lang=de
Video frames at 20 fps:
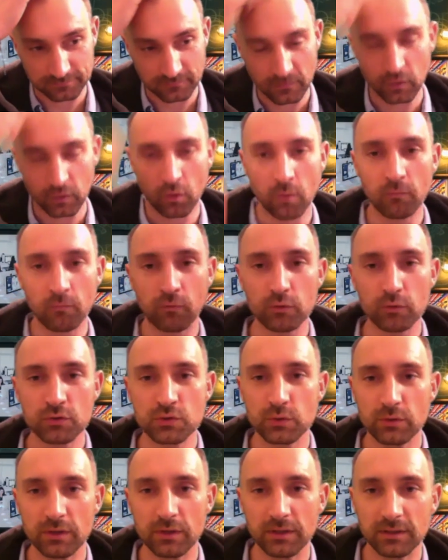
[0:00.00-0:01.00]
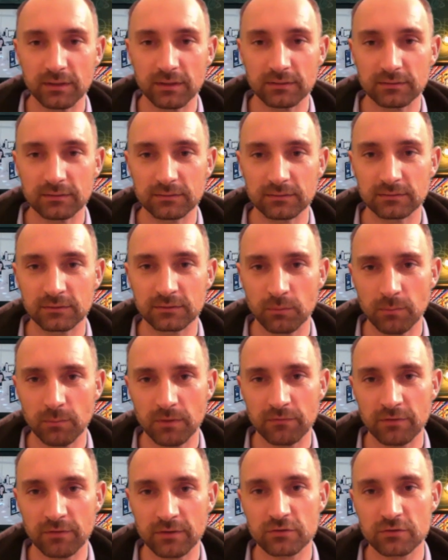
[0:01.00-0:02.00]
Komfortzone, könnte
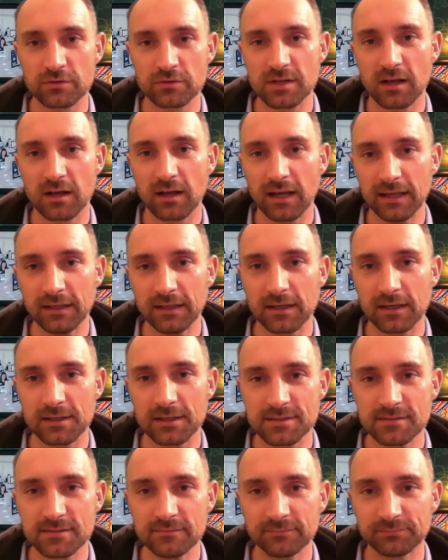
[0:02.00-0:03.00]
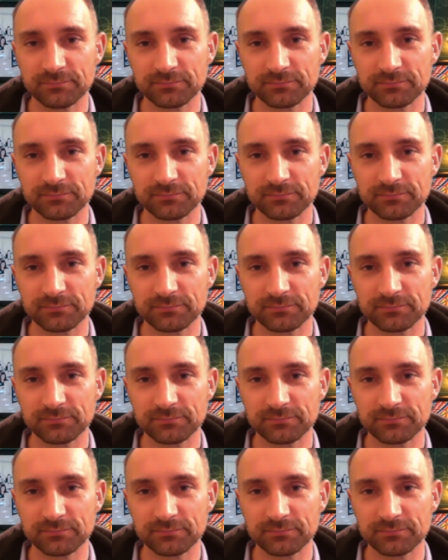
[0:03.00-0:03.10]
man fast schon sagen, einreisen.